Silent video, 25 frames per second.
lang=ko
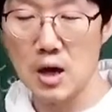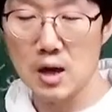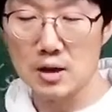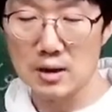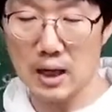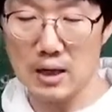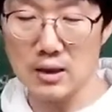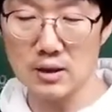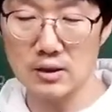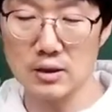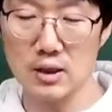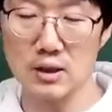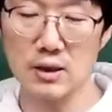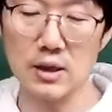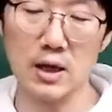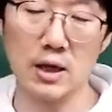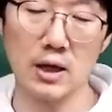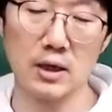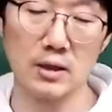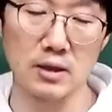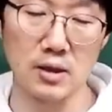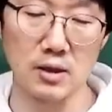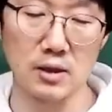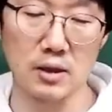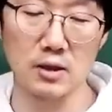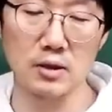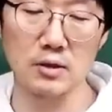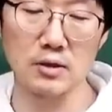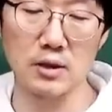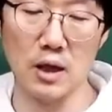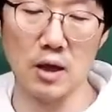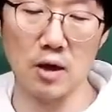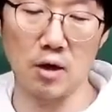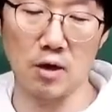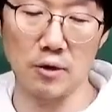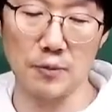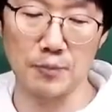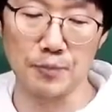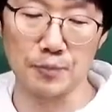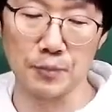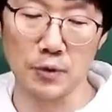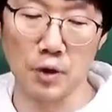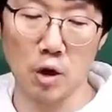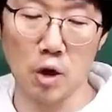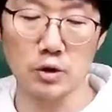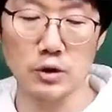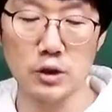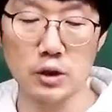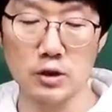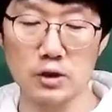라는 생각이 들기는 해요.
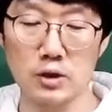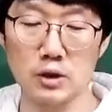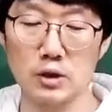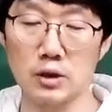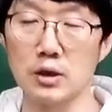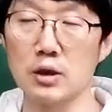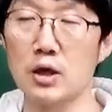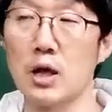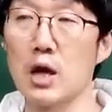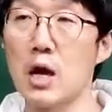어쨌든